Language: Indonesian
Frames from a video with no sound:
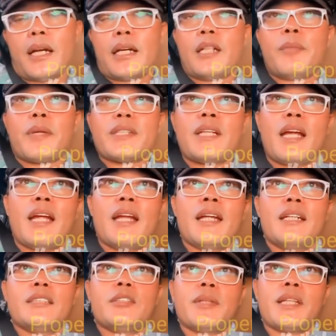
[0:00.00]
ikhtiar,
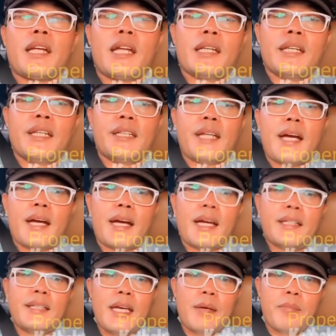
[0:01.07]
tapi terjadinya
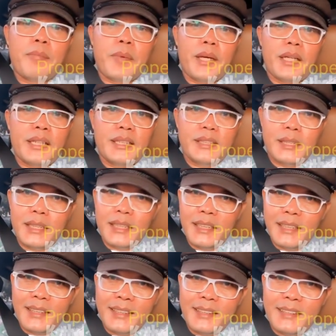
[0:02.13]
seperti ini ya agak
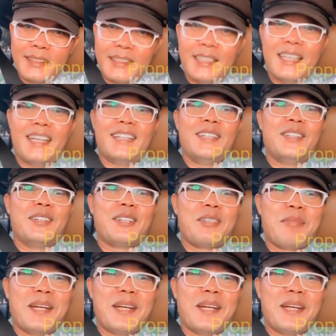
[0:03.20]
sulit sudah melebar